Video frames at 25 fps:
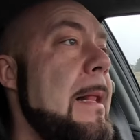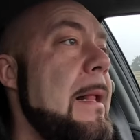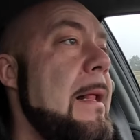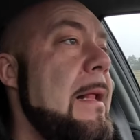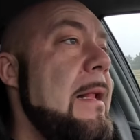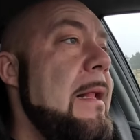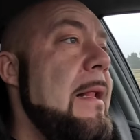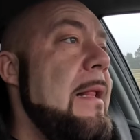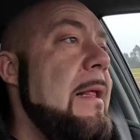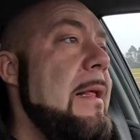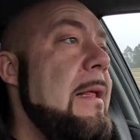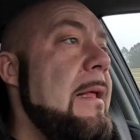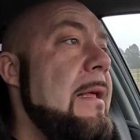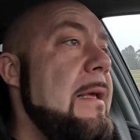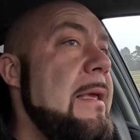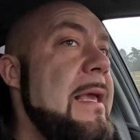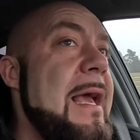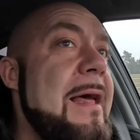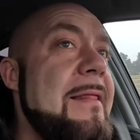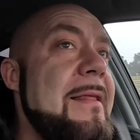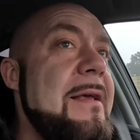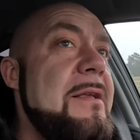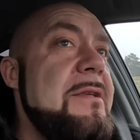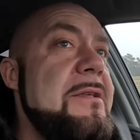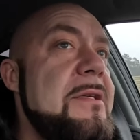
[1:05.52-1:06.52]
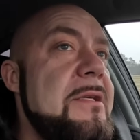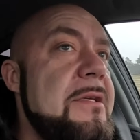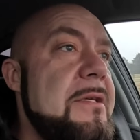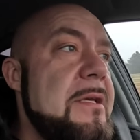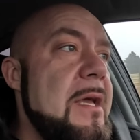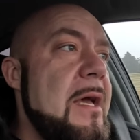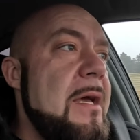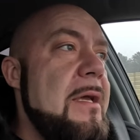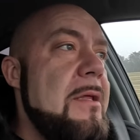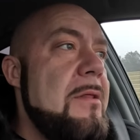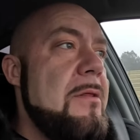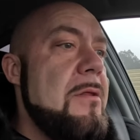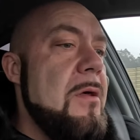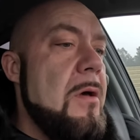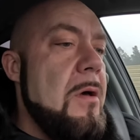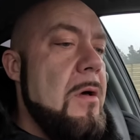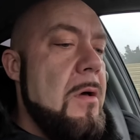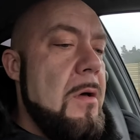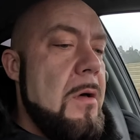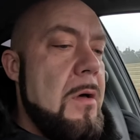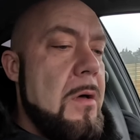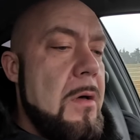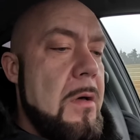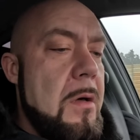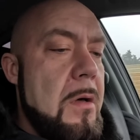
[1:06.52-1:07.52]
E, jadę dzisiaj
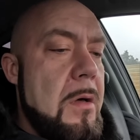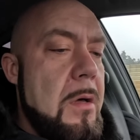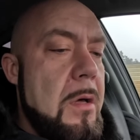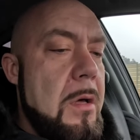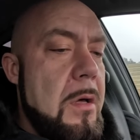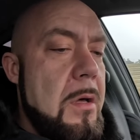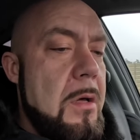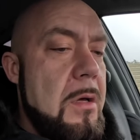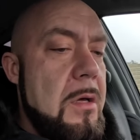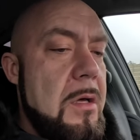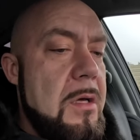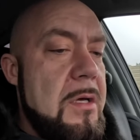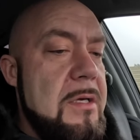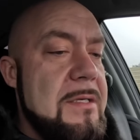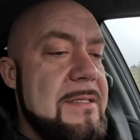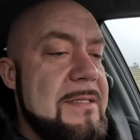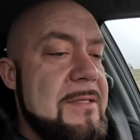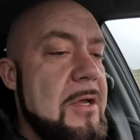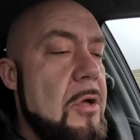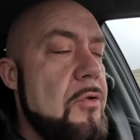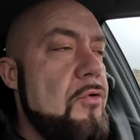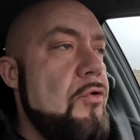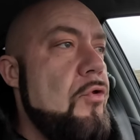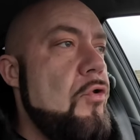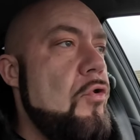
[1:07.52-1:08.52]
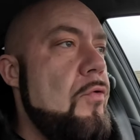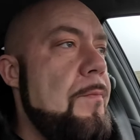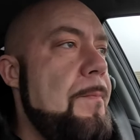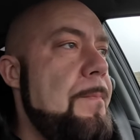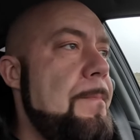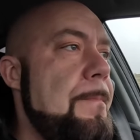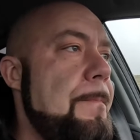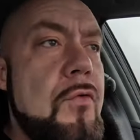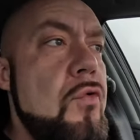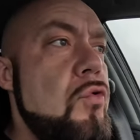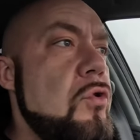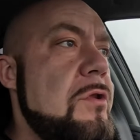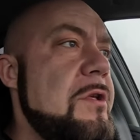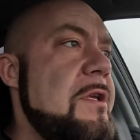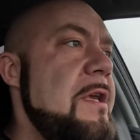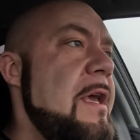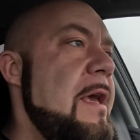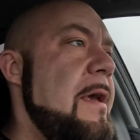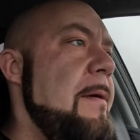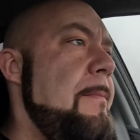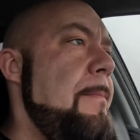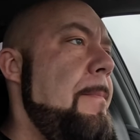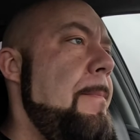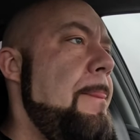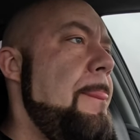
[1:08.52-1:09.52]
do e, sądu w
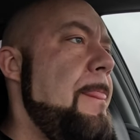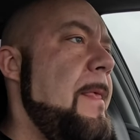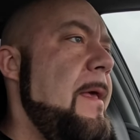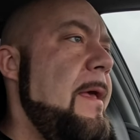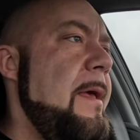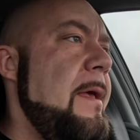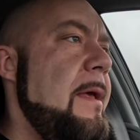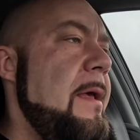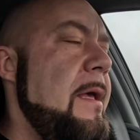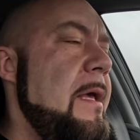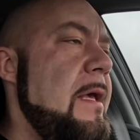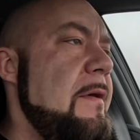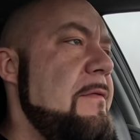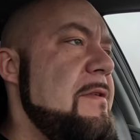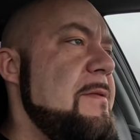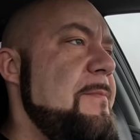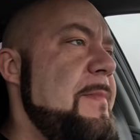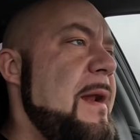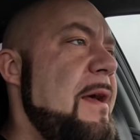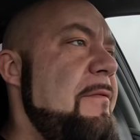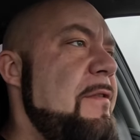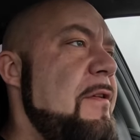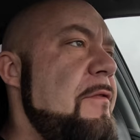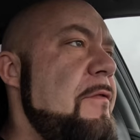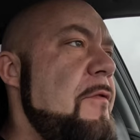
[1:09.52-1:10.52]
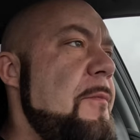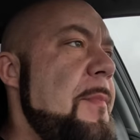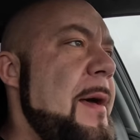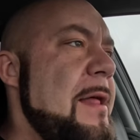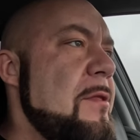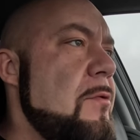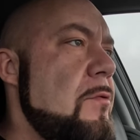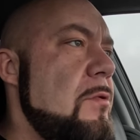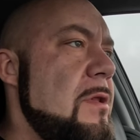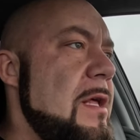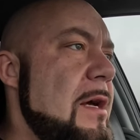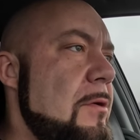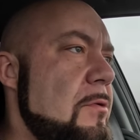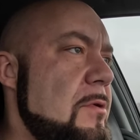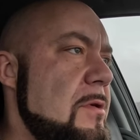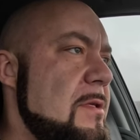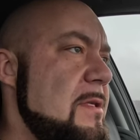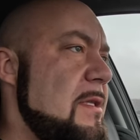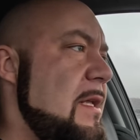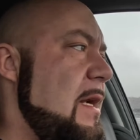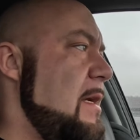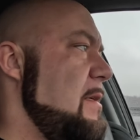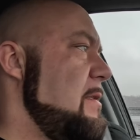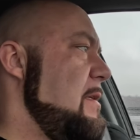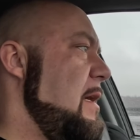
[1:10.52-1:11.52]
Kutnie e, w sprawie wypadku na
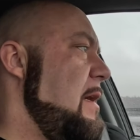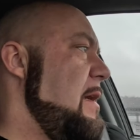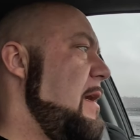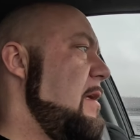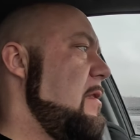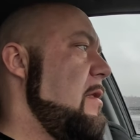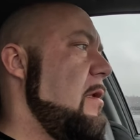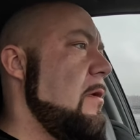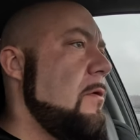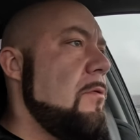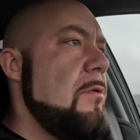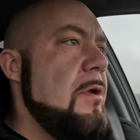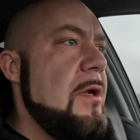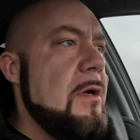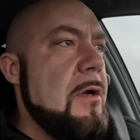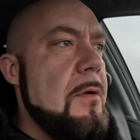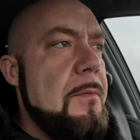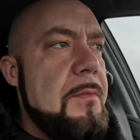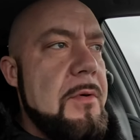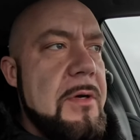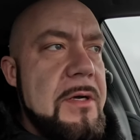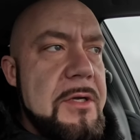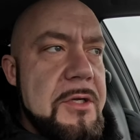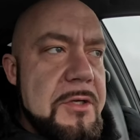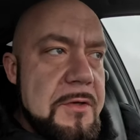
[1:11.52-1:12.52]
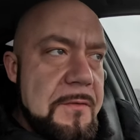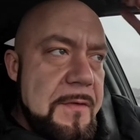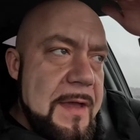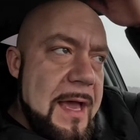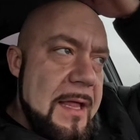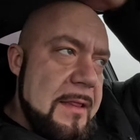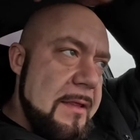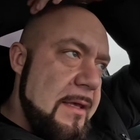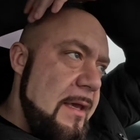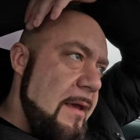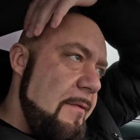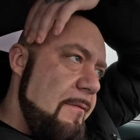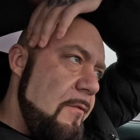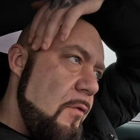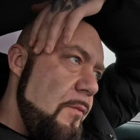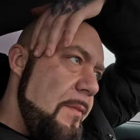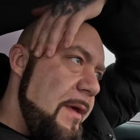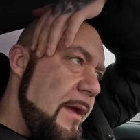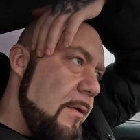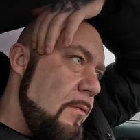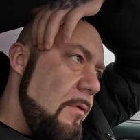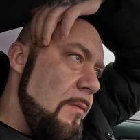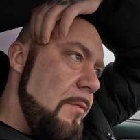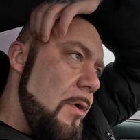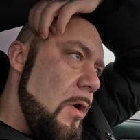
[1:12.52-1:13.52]
autostradzie A1, którego byłem świadkiem w
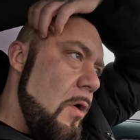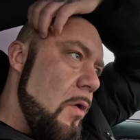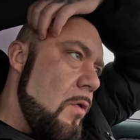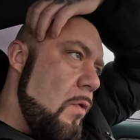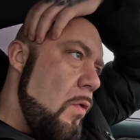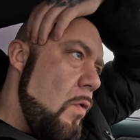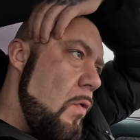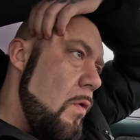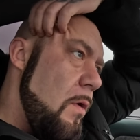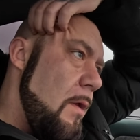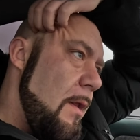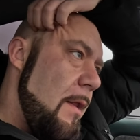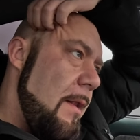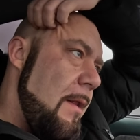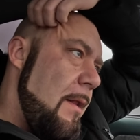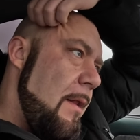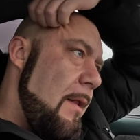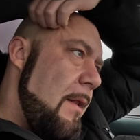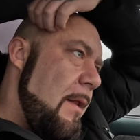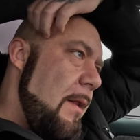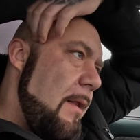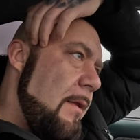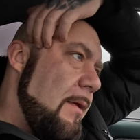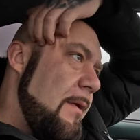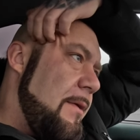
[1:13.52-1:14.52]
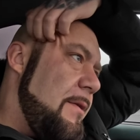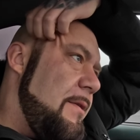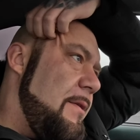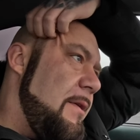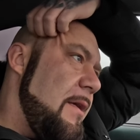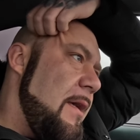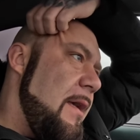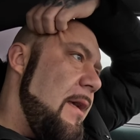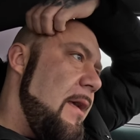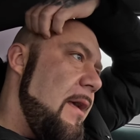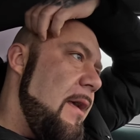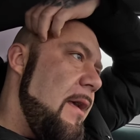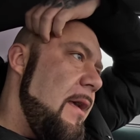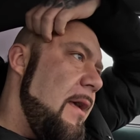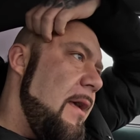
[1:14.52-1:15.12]
ubiegłym roku, gdzie